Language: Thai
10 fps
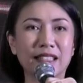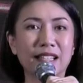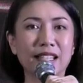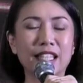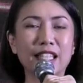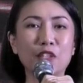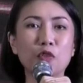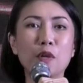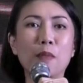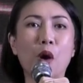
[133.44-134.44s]
ที่จะช่
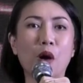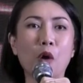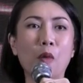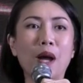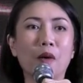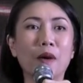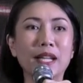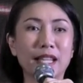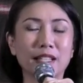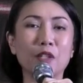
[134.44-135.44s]
วยบอกเขาว่าอ๋อ
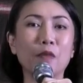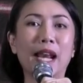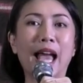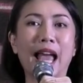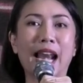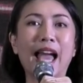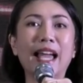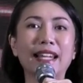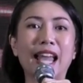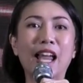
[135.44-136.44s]
เนี่ยถึงเวลาละ
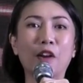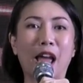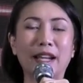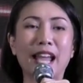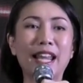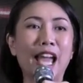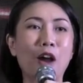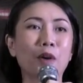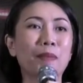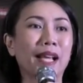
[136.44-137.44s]
หน้าระหน้าหนาว
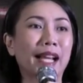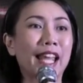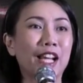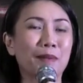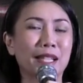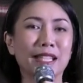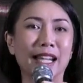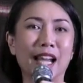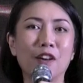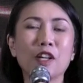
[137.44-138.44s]
กำลังใกล้เข้ามาถึง
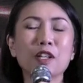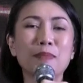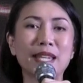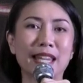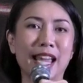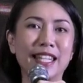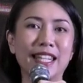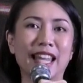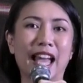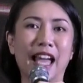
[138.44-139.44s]
แล้ว เขาก็บินย้ายถิ่น
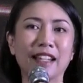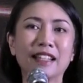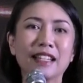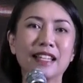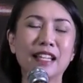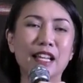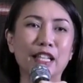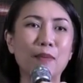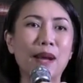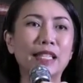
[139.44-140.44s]
ฐาน
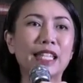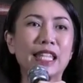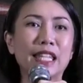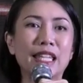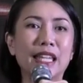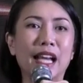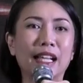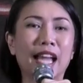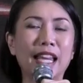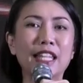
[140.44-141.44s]
แต่บางที
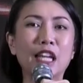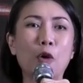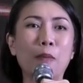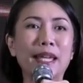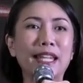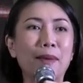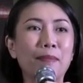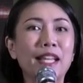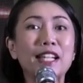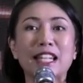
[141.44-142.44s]
การที่เราไปทำ
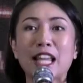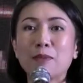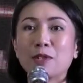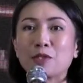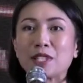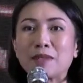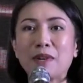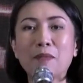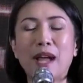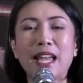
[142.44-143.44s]
ให้เกิดไลท์พอลูชัน
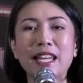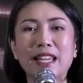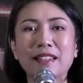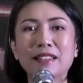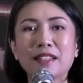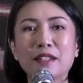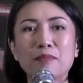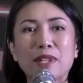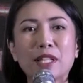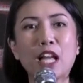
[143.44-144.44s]
มากมายเนี่ย
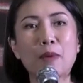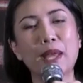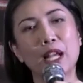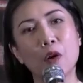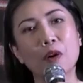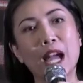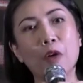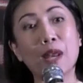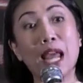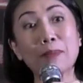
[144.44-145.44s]
มันก็ทำให้เขากะ
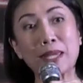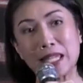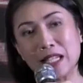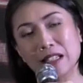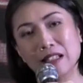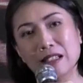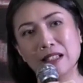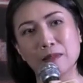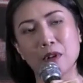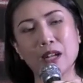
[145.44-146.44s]
เวลาผิด
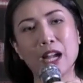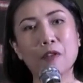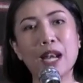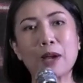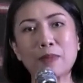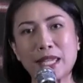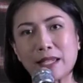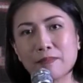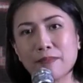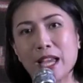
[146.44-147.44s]
พอกะเวลาผิด
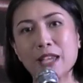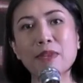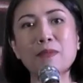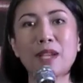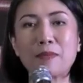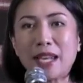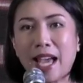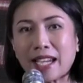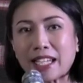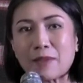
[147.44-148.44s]
ไปบินไปไม่
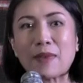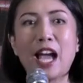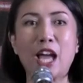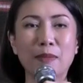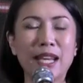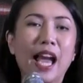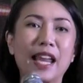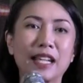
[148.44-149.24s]
ทัน เก็บอาหารไม่ทัน